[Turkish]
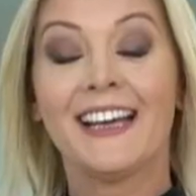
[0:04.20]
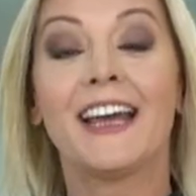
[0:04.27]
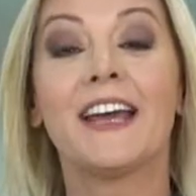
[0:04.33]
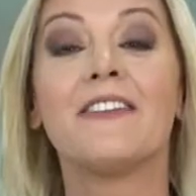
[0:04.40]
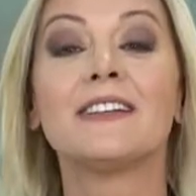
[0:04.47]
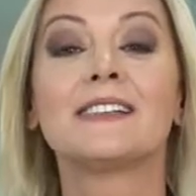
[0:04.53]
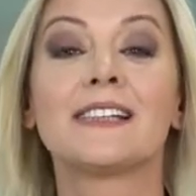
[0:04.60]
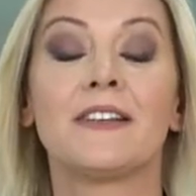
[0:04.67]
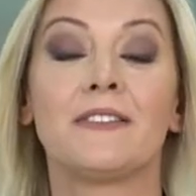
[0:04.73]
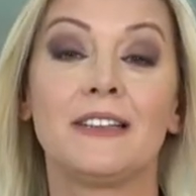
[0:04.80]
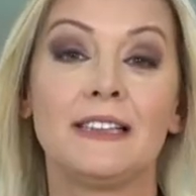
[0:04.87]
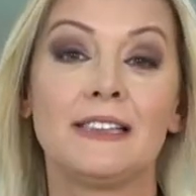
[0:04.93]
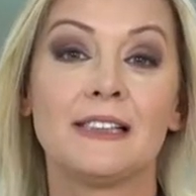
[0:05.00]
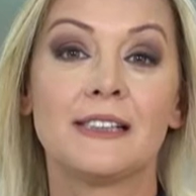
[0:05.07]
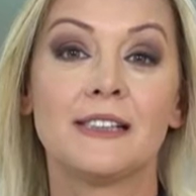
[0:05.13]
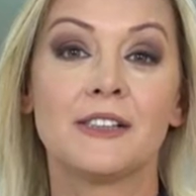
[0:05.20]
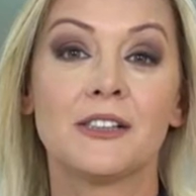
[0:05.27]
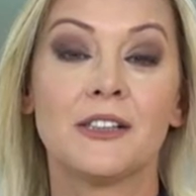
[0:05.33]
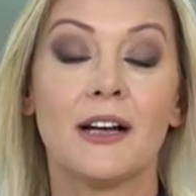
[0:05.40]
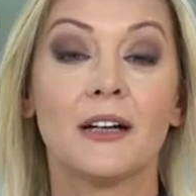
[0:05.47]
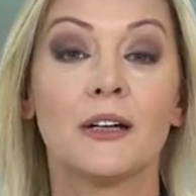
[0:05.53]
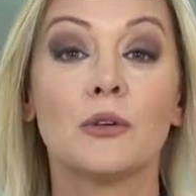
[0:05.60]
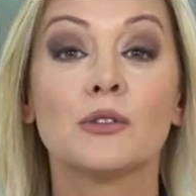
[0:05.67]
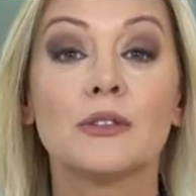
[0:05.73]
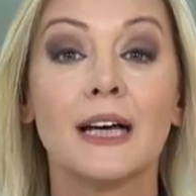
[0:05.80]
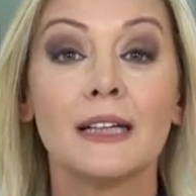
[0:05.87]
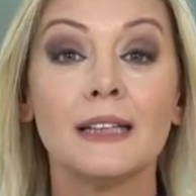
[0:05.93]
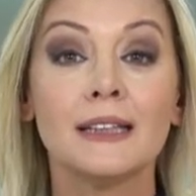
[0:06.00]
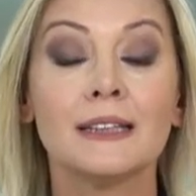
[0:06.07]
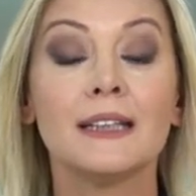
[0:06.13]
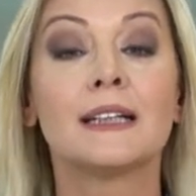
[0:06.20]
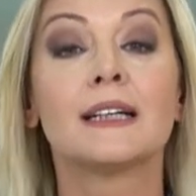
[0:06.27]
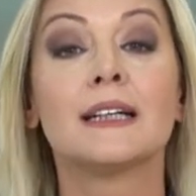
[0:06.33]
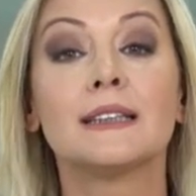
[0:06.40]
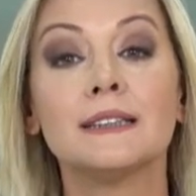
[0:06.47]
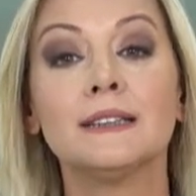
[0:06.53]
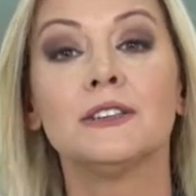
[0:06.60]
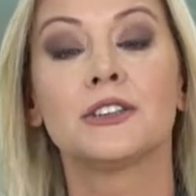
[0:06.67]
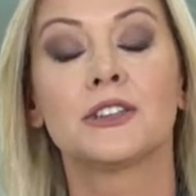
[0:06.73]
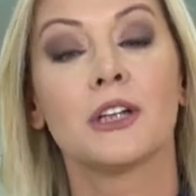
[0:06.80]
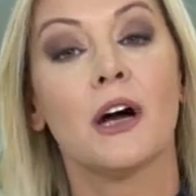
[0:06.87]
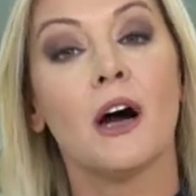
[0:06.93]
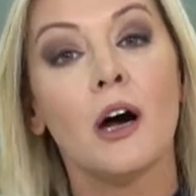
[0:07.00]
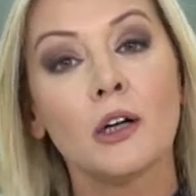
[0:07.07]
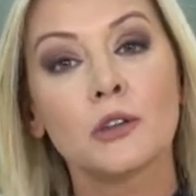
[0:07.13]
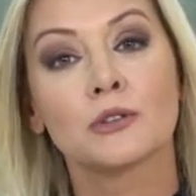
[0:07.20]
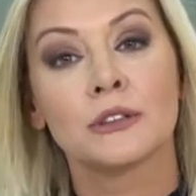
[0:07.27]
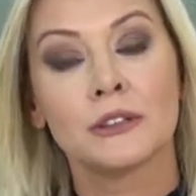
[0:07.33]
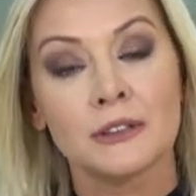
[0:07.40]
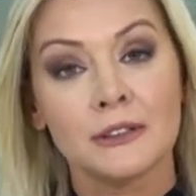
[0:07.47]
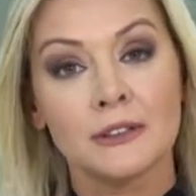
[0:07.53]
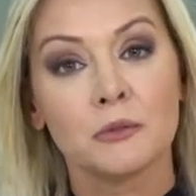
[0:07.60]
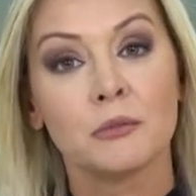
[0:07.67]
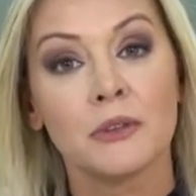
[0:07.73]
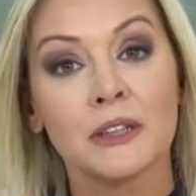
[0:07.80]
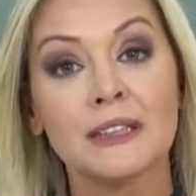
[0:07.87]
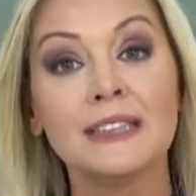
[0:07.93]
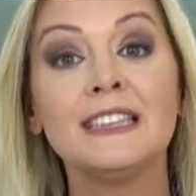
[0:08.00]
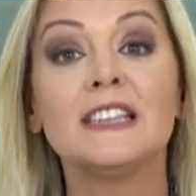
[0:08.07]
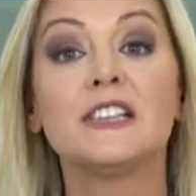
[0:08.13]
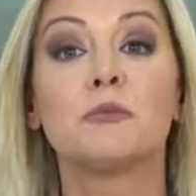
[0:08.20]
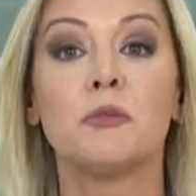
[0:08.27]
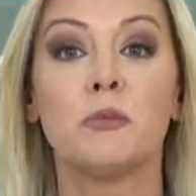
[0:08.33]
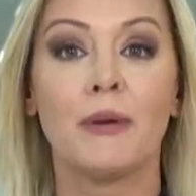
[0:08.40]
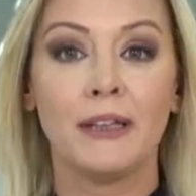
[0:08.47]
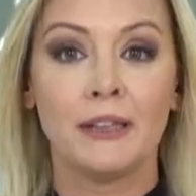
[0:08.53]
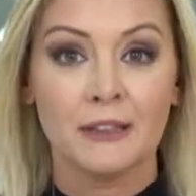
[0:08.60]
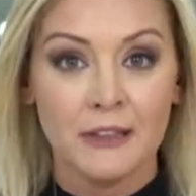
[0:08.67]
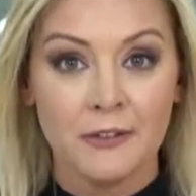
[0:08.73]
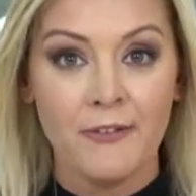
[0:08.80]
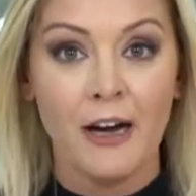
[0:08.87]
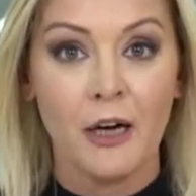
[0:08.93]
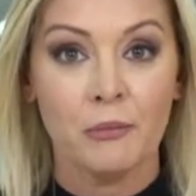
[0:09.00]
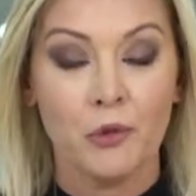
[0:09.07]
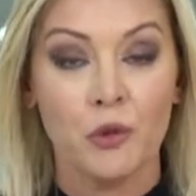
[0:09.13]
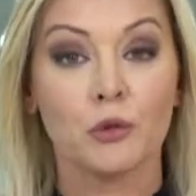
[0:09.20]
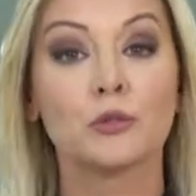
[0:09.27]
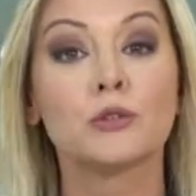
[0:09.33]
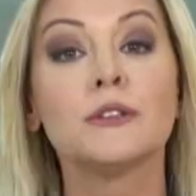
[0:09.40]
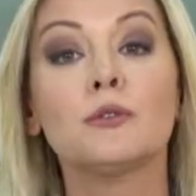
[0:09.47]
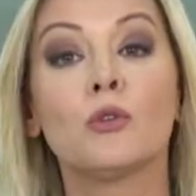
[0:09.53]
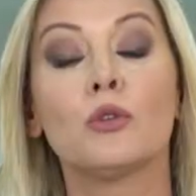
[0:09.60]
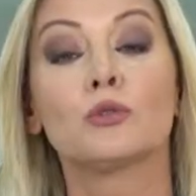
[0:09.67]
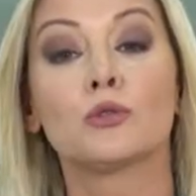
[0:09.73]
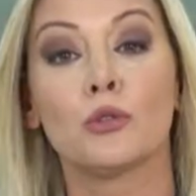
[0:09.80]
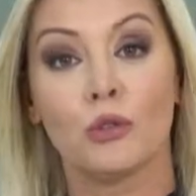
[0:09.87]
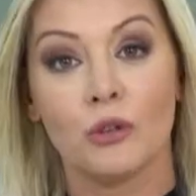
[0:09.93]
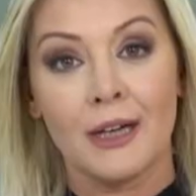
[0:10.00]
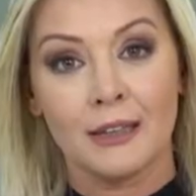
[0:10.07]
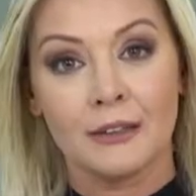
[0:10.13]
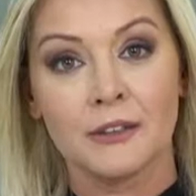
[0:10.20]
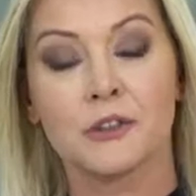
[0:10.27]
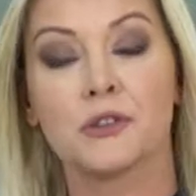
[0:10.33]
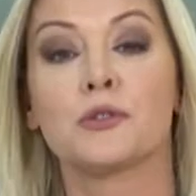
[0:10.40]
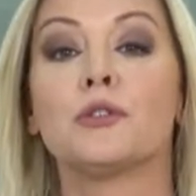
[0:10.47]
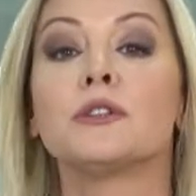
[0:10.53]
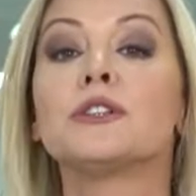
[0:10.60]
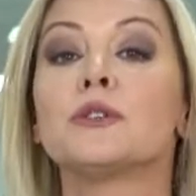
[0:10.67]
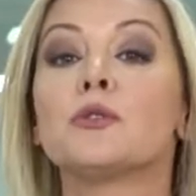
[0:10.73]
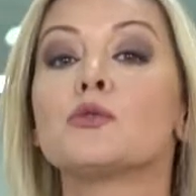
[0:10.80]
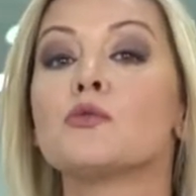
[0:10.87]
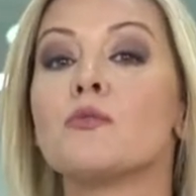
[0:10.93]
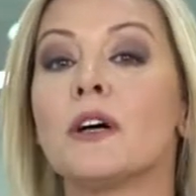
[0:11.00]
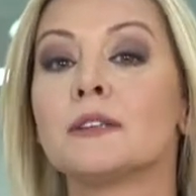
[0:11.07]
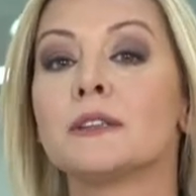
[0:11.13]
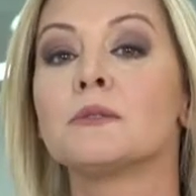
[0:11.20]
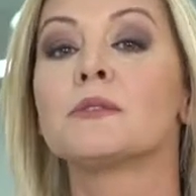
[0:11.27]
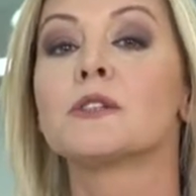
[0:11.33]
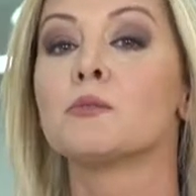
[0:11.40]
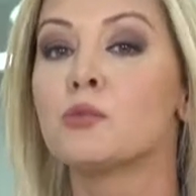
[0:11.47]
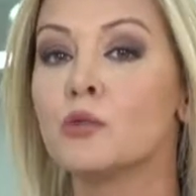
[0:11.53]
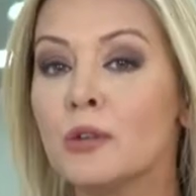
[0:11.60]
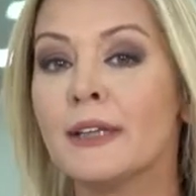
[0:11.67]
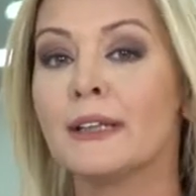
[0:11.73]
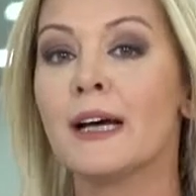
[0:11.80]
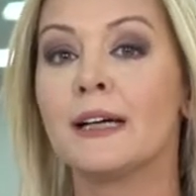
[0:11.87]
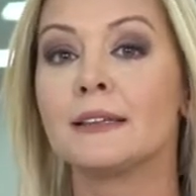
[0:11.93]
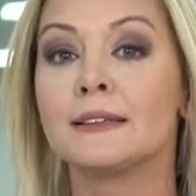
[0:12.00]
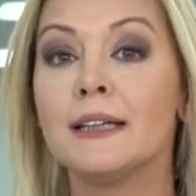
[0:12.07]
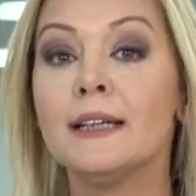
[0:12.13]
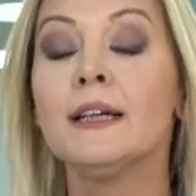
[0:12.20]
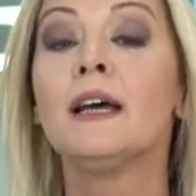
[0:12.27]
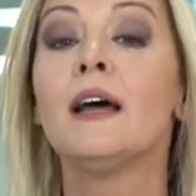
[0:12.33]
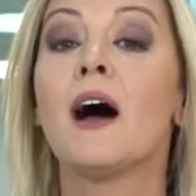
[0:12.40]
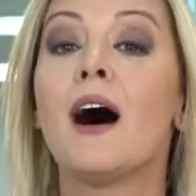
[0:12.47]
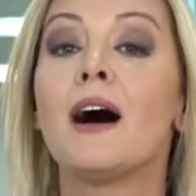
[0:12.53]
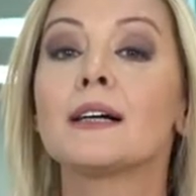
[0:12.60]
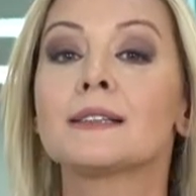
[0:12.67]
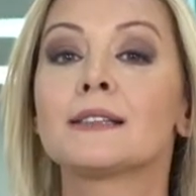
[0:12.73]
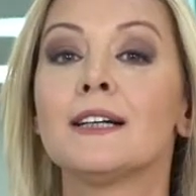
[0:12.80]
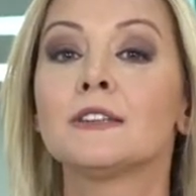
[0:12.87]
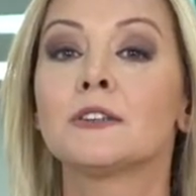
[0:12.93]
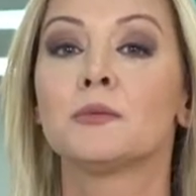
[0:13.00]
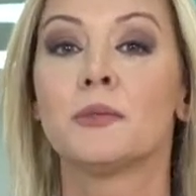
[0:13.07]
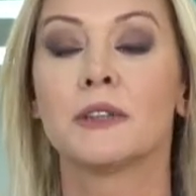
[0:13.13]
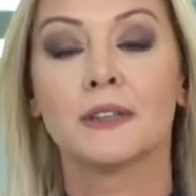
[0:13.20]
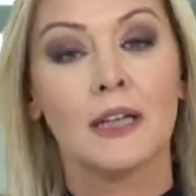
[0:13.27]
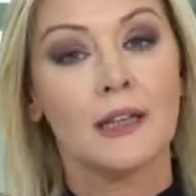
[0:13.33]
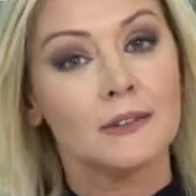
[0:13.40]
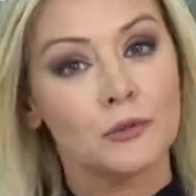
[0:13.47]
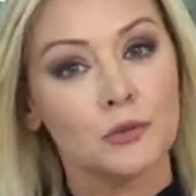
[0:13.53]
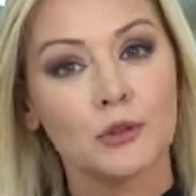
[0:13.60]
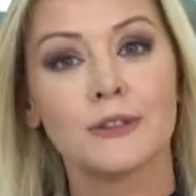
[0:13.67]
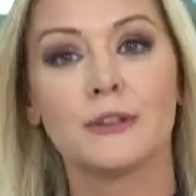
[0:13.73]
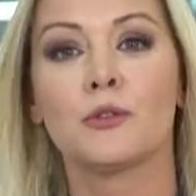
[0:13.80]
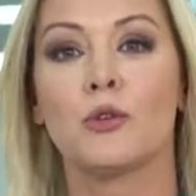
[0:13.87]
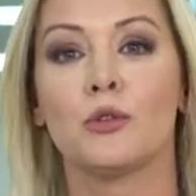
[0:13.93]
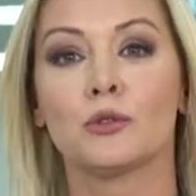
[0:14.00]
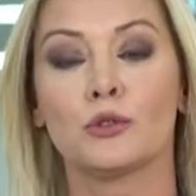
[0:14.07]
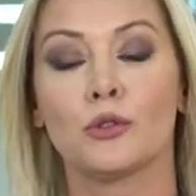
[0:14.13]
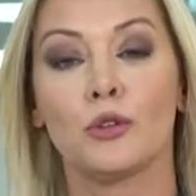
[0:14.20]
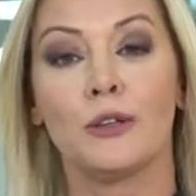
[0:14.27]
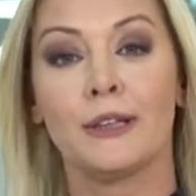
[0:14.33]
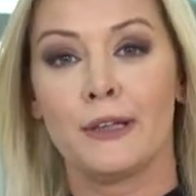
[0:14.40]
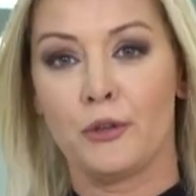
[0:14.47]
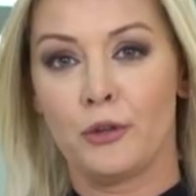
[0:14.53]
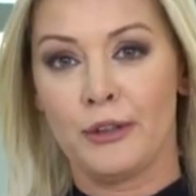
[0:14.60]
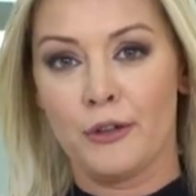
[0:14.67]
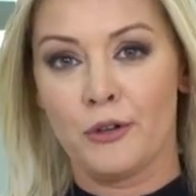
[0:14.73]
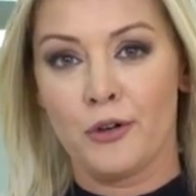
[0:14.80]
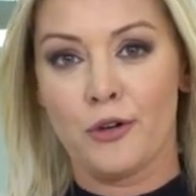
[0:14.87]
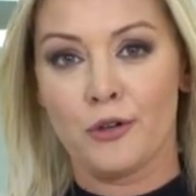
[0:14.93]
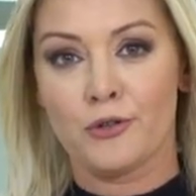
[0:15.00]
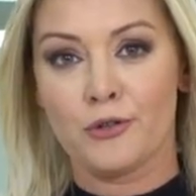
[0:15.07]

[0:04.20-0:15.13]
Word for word: Evet sevgili izleyiciler özellikle karın içi aort yırtılmaları hiçbir belirti vermiyor. Rutin kontrollerde çıkıyor. İşte uzmanlarımız bu nedenle aksatmadan rutin kontrolleri öneriyor.